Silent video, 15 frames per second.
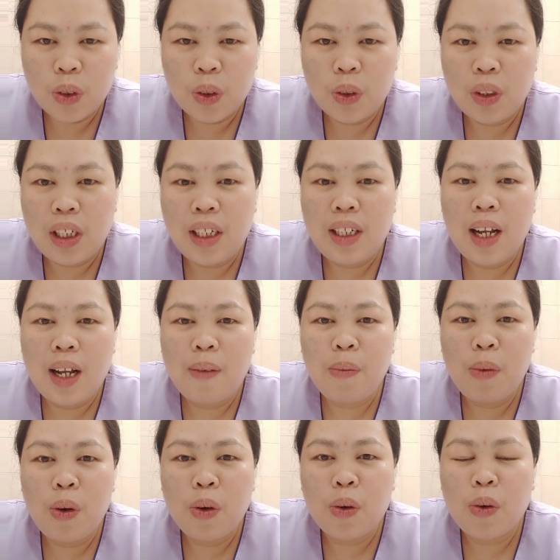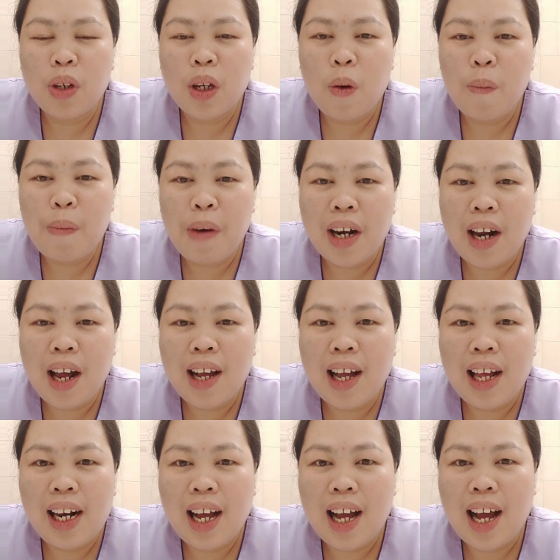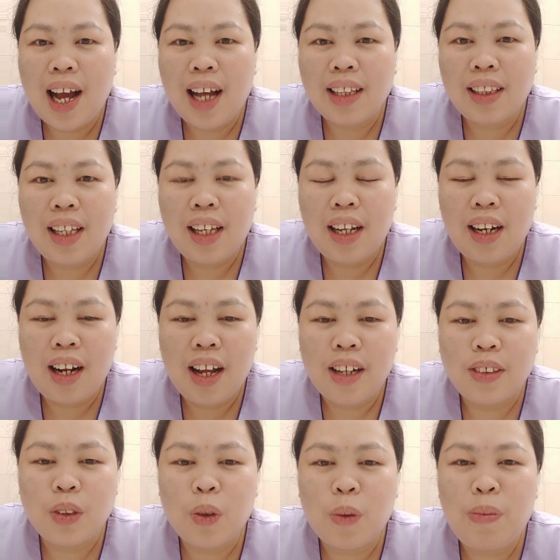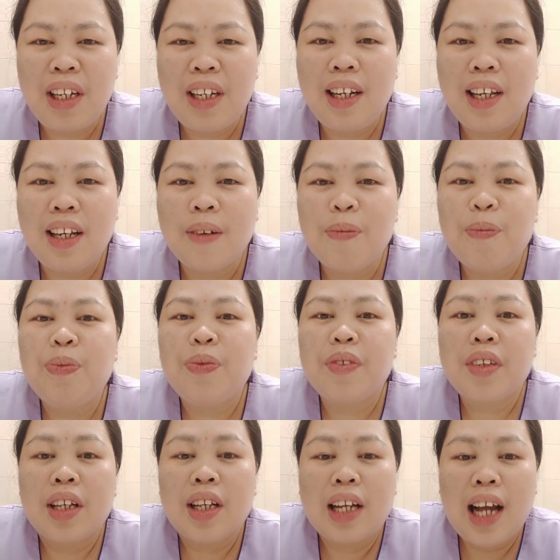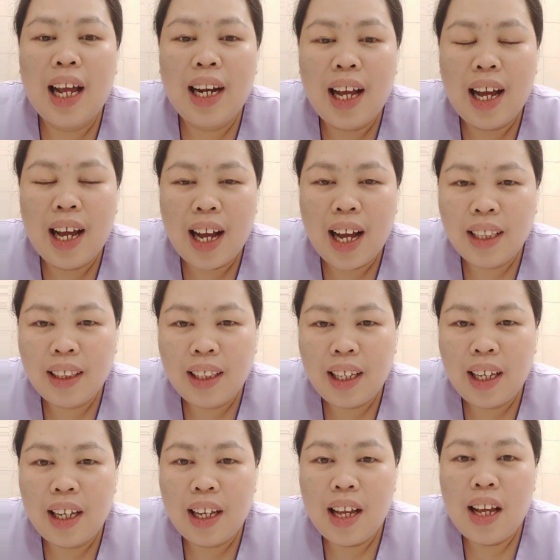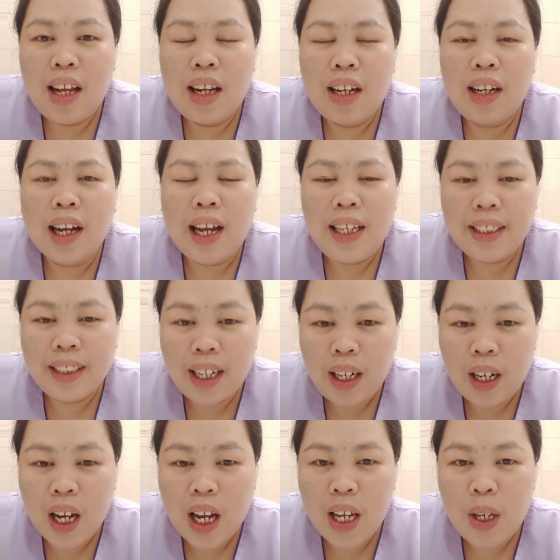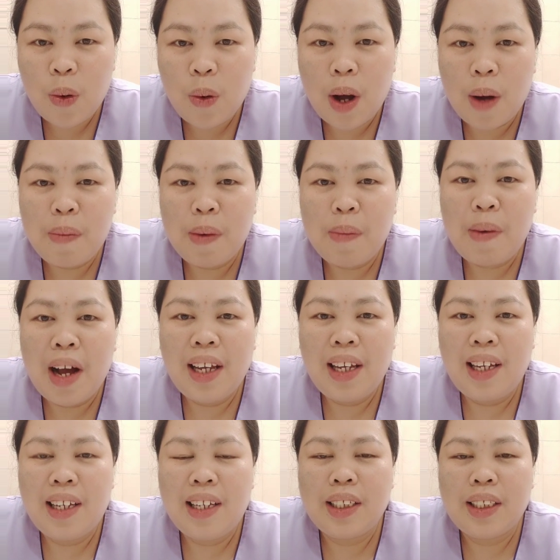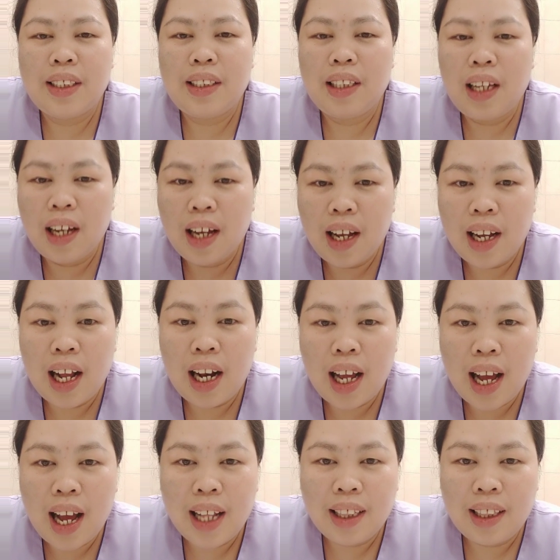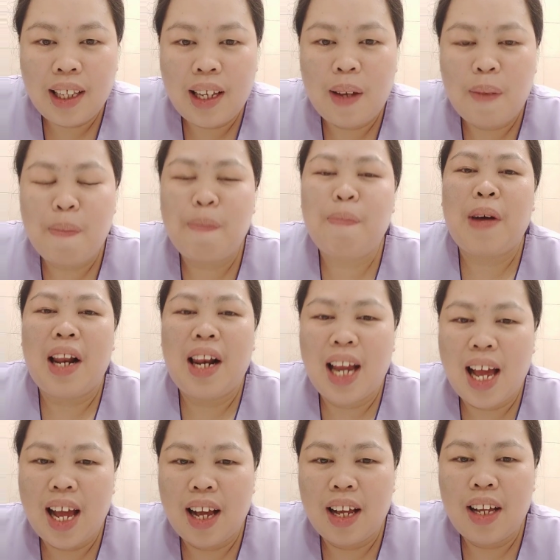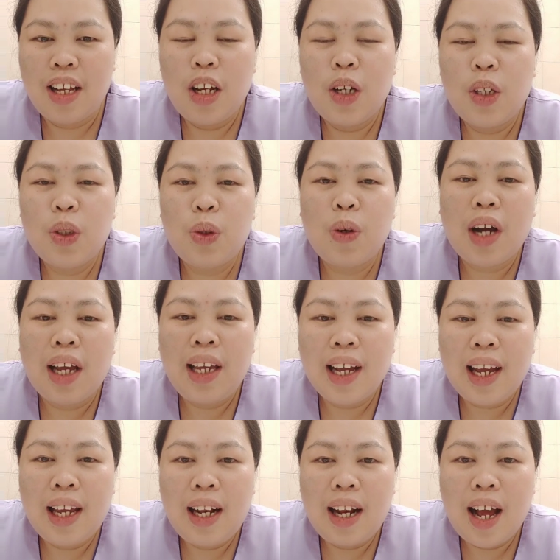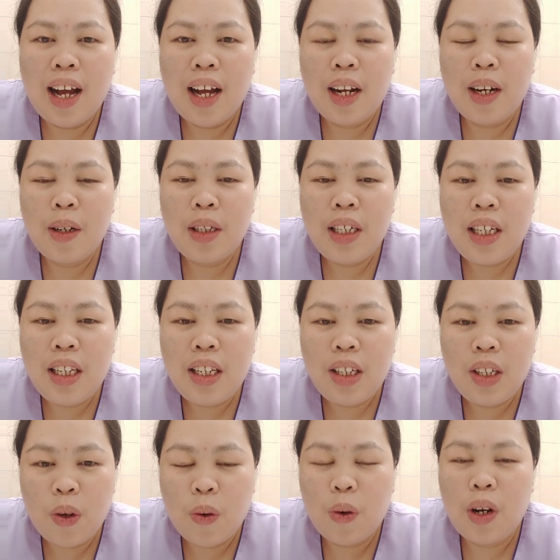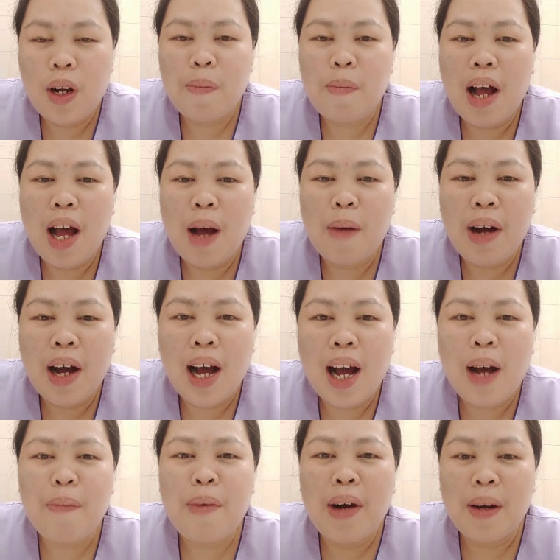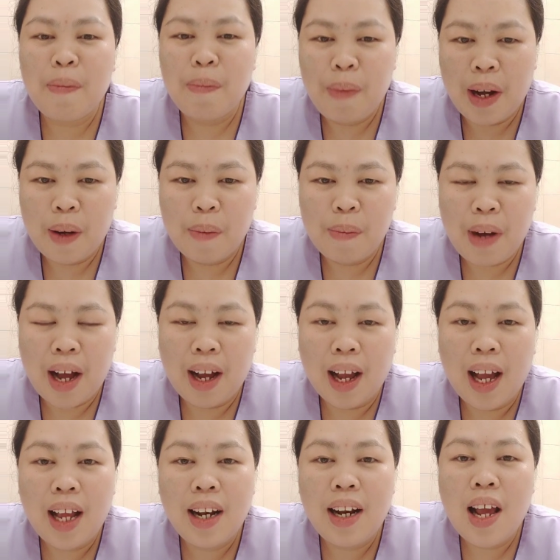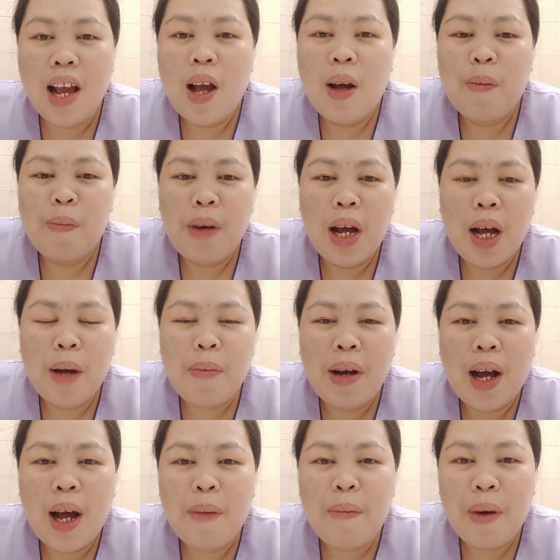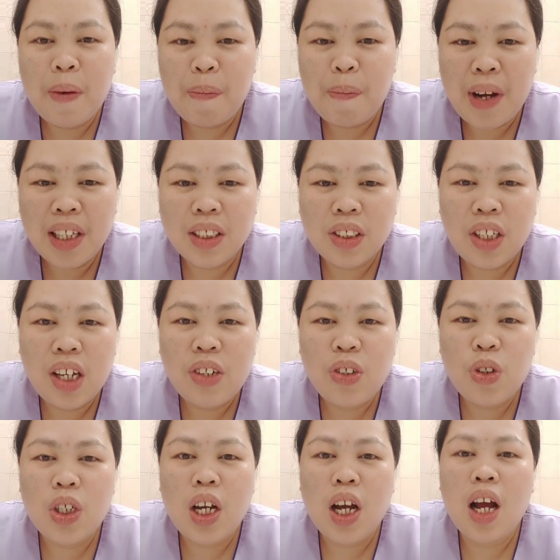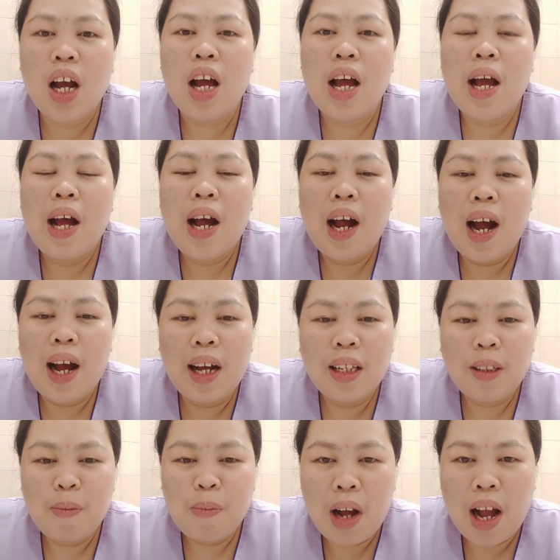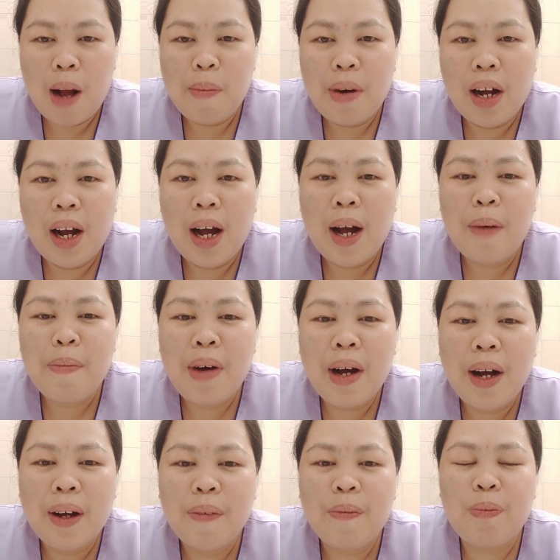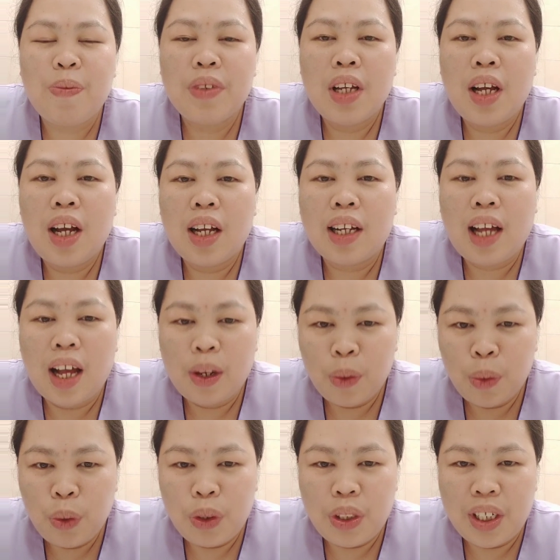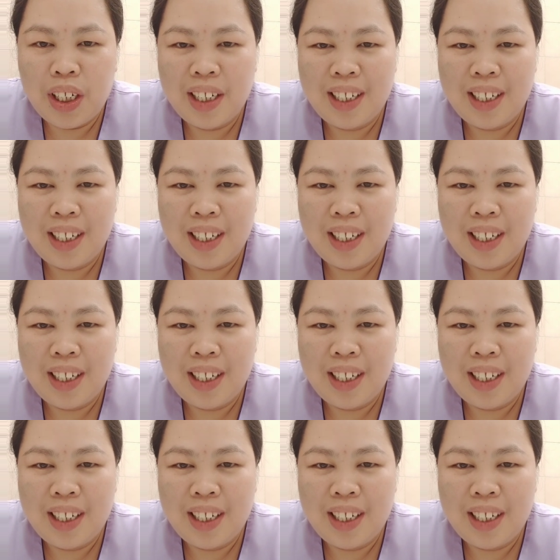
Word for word: So, tignan mo kung ikumpara kalahati lang. So, meaning, kalahati, nakaisa na kayo ang babae is nangangalahati pa lang. So, kaya kailangan ninyo ng mahaba-habang bakbakan, mahaba-habang pasensya, at mahaba-habang kagud.